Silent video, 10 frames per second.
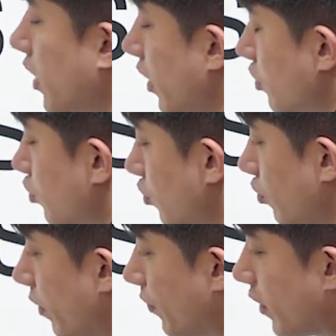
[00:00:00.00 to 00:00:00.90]

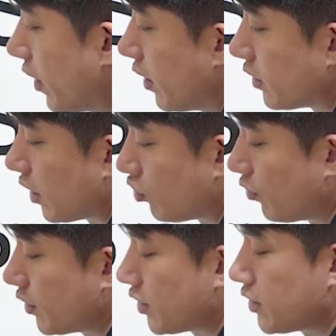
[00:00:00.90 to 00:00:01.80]
잘라주고 자두
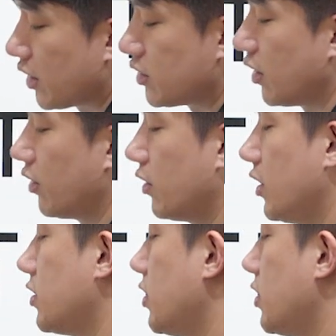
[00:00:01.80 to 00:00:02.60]
번째 섹션이